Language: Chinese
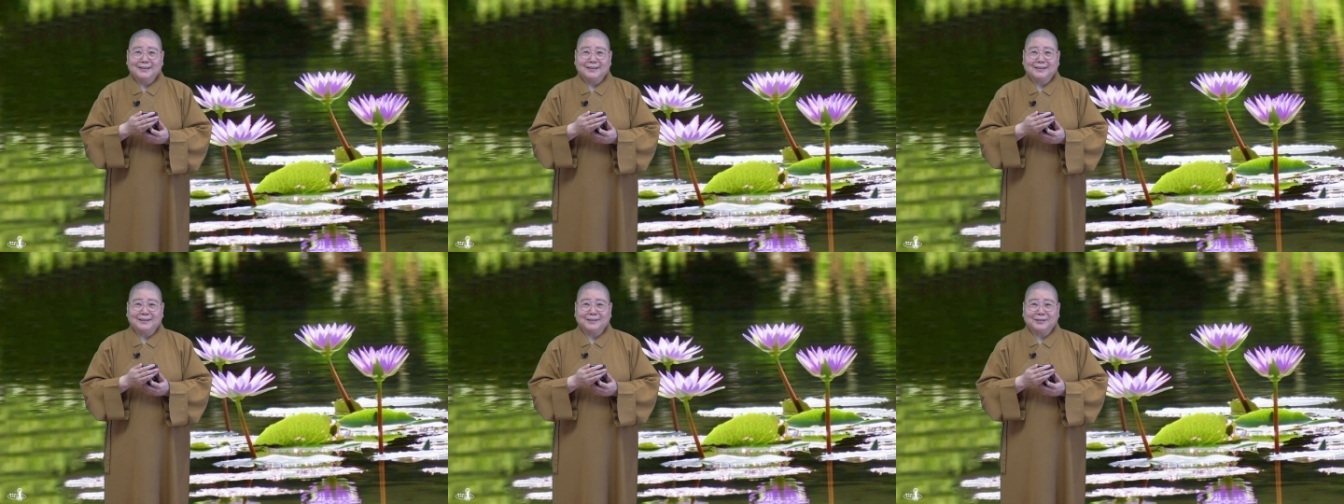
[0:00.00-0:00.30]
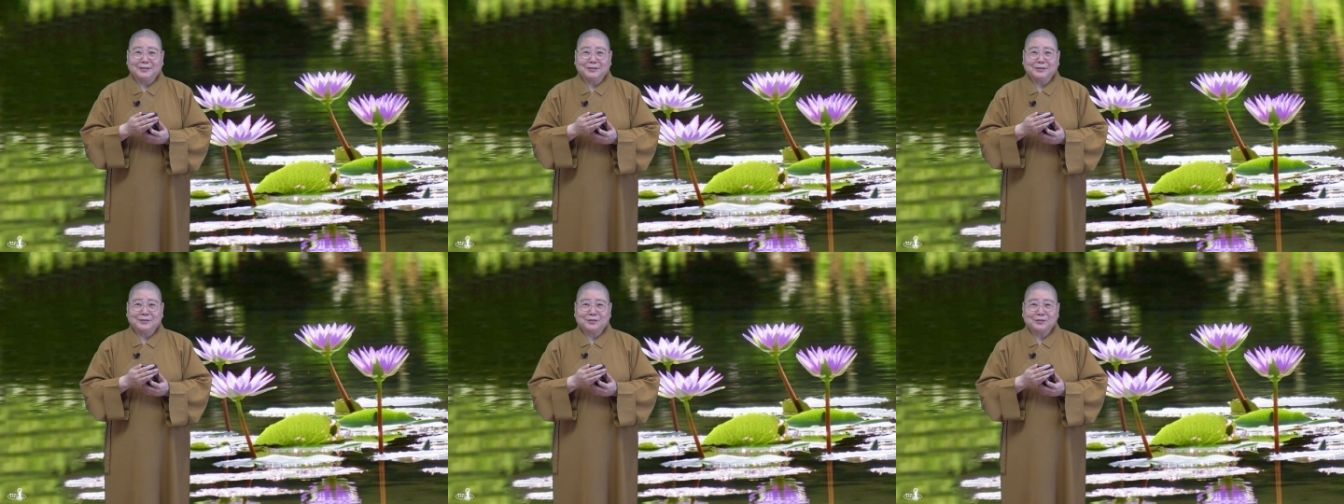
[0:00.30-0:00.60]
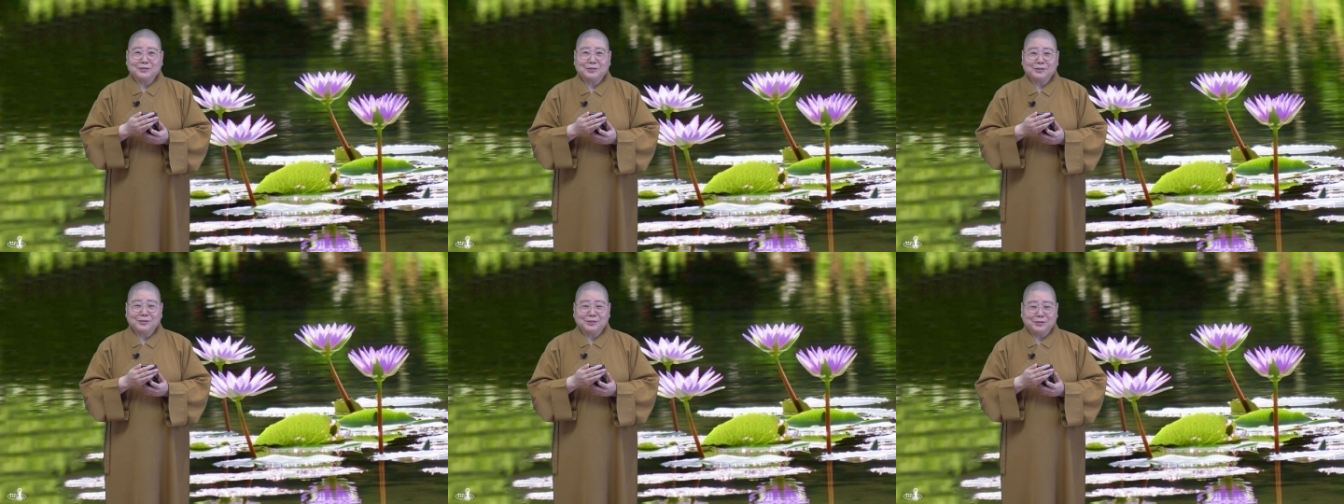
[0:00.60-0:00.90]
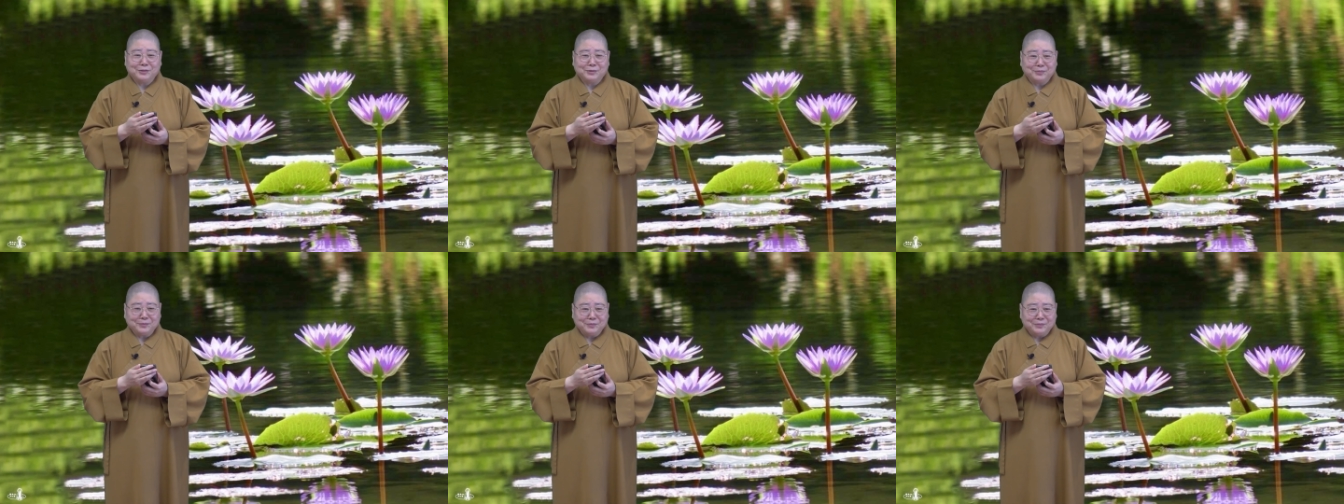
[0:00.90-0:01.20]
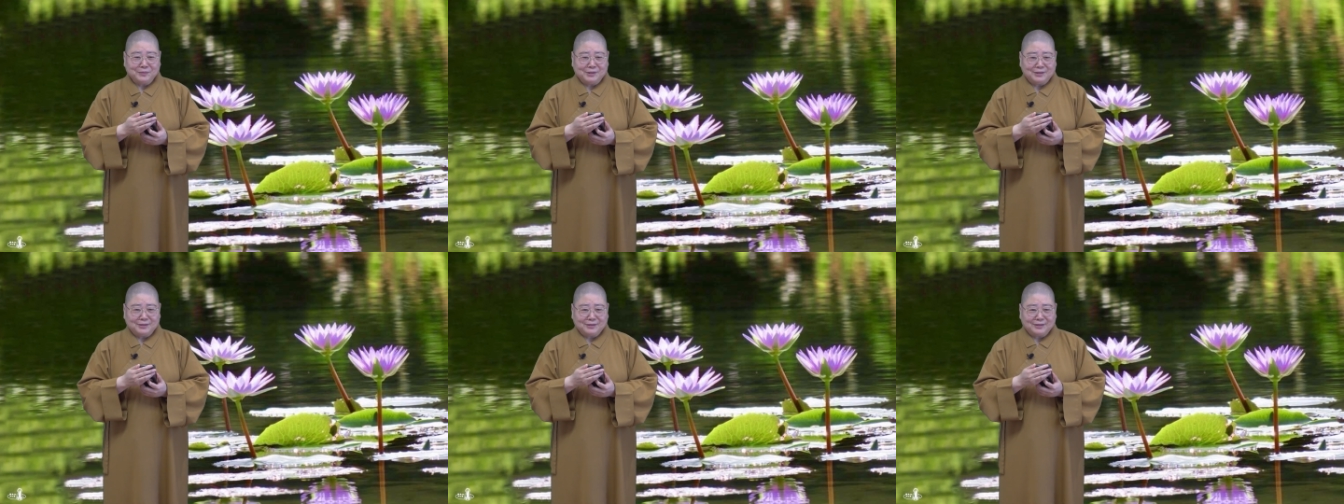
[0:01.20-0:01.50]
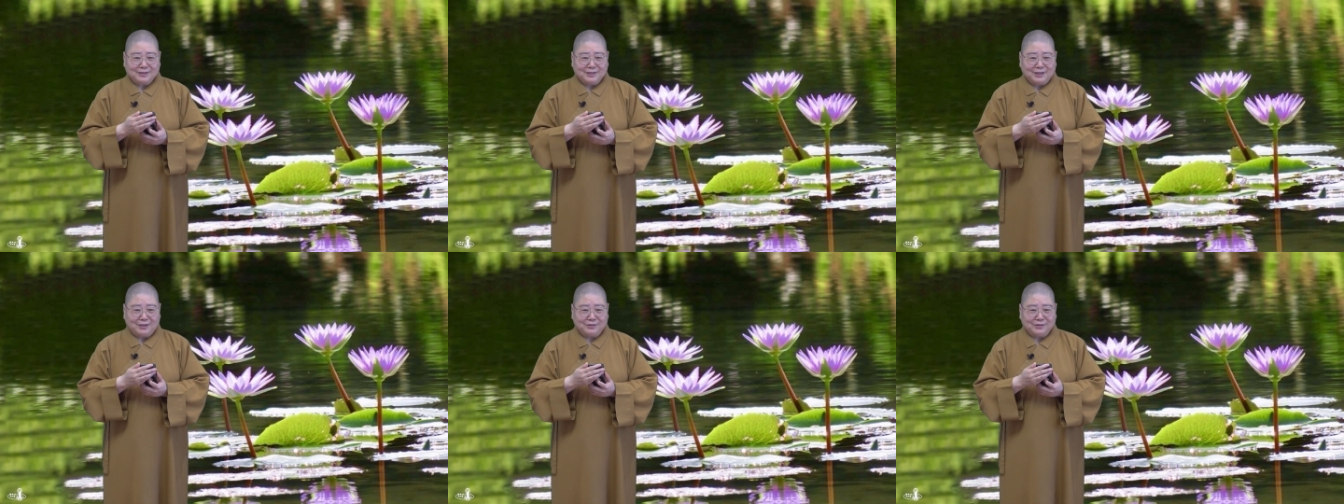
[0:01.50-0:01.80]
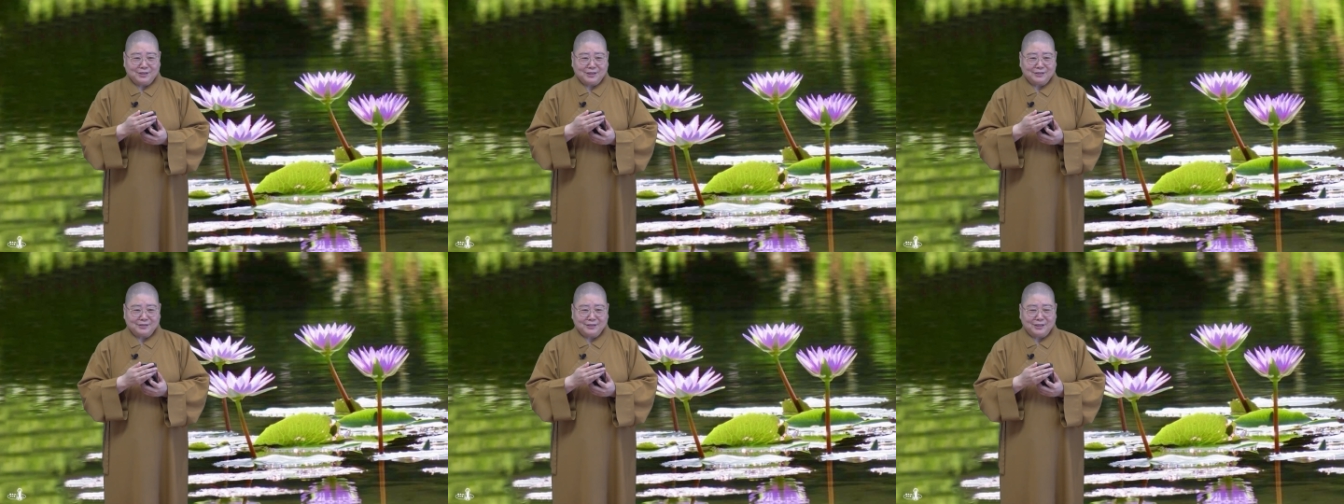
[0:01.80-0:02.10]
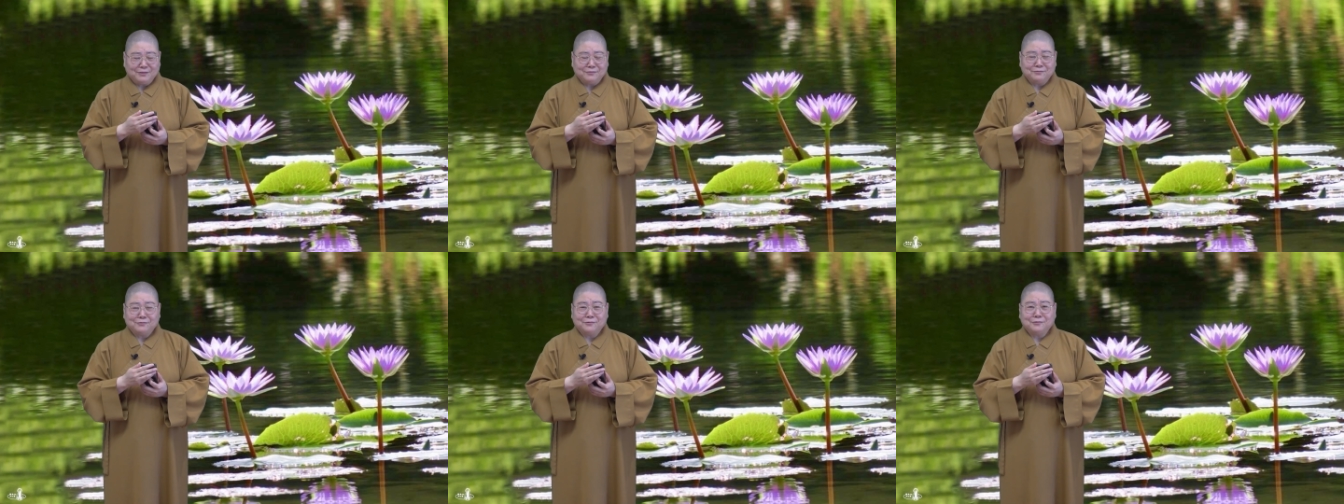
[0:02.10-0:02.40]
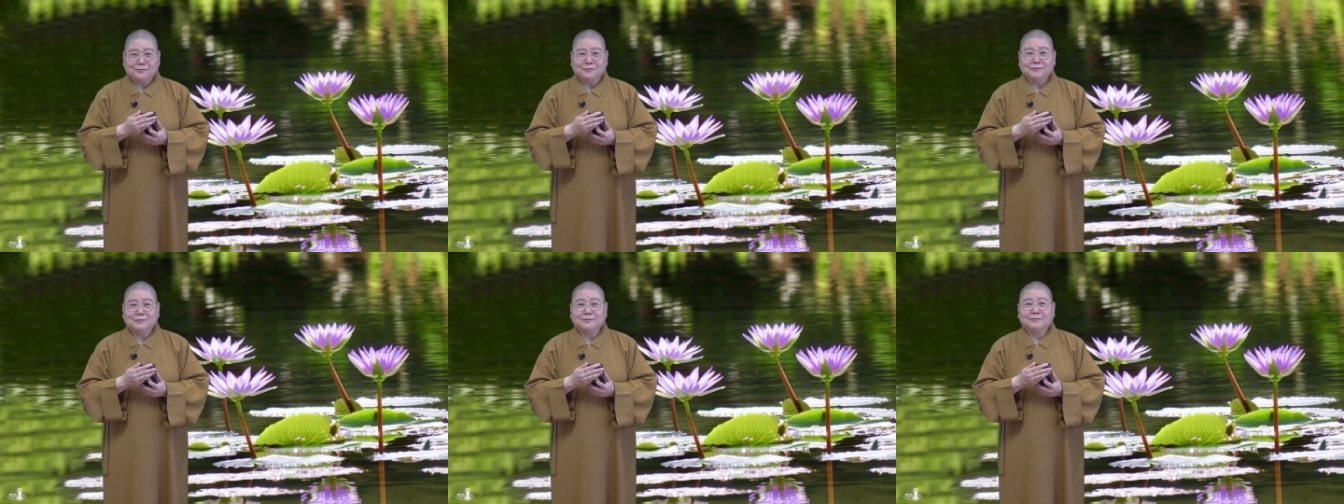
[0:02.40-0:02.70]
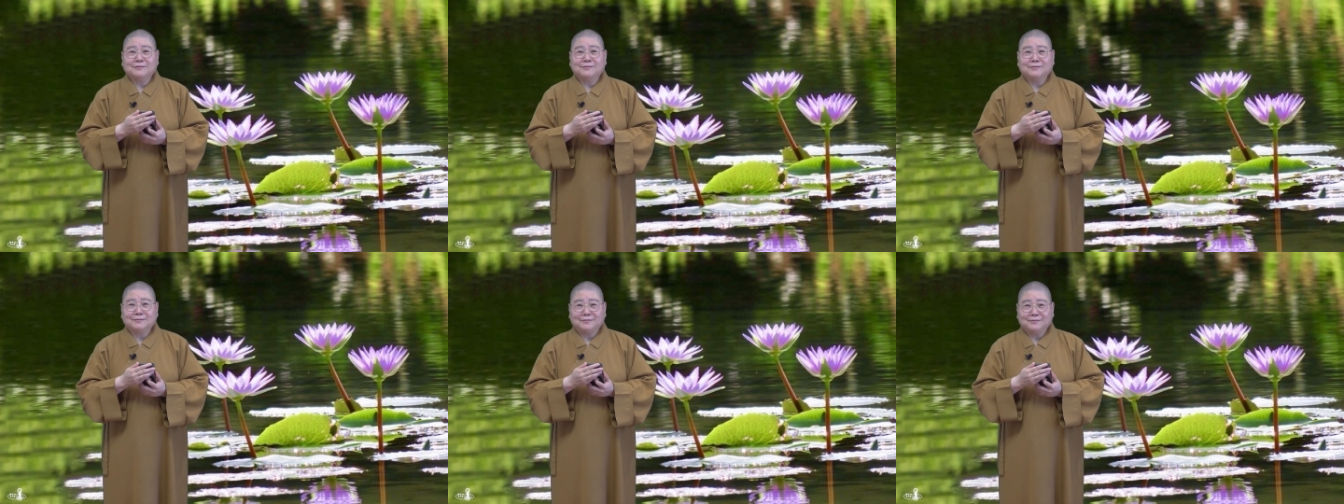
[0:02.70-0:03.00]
啊、呃，这是好像应付